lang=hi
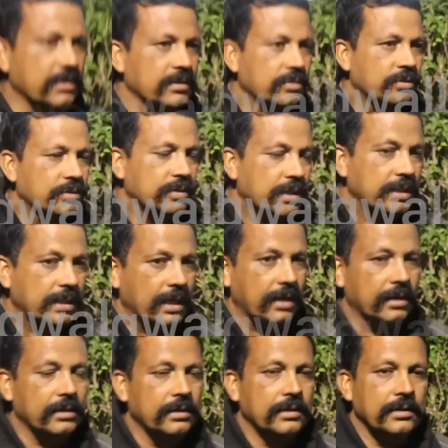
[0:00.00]
टीचर एसोसिएशन का
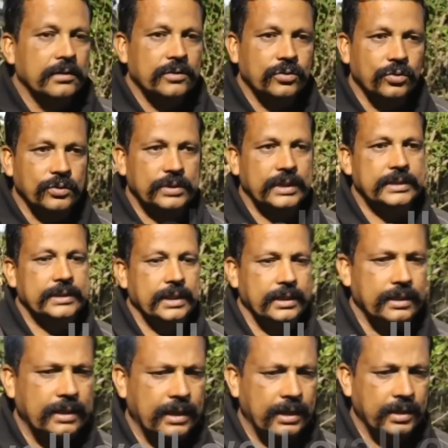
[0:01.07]
शुरू से
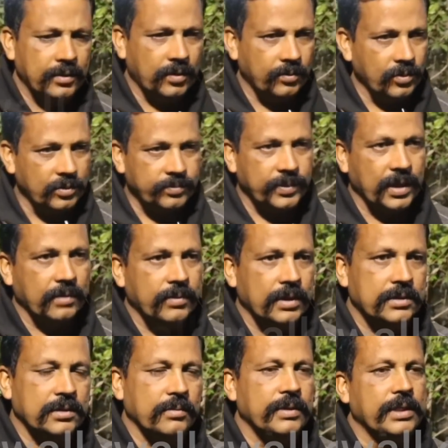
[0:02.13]
स्टैंड रहा है हम लोग
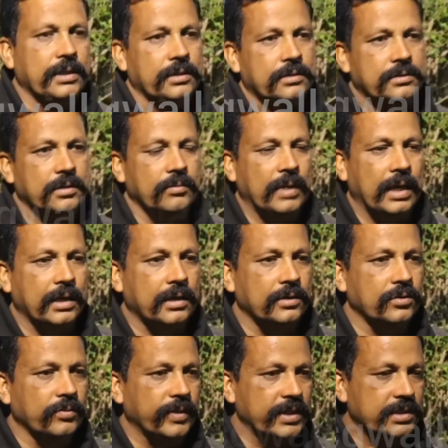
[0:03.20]
लगभग सभी संभाग के
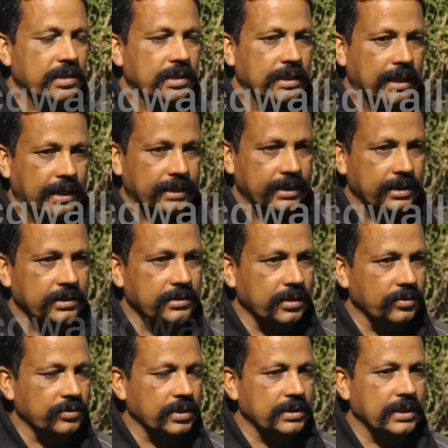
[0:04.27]
जो वरिष्ठ अधिकारी हैं
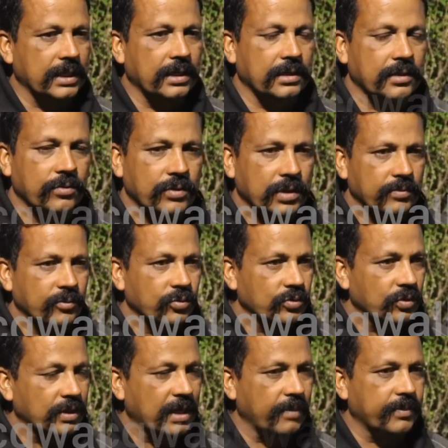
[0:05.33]
संयुक्त संचालक हैं उनके
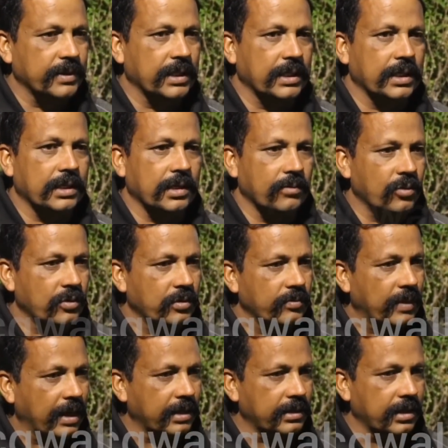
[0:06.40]
उनको ज्ञापन देकर के हम लोगों ने
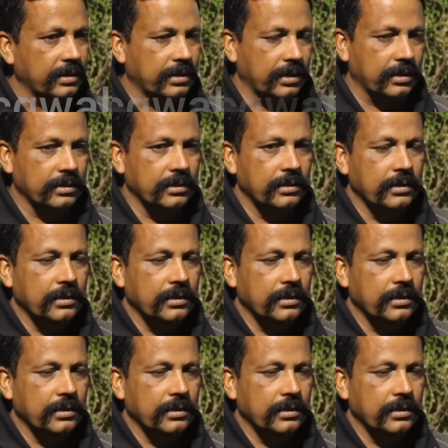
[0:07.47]
मांग किया था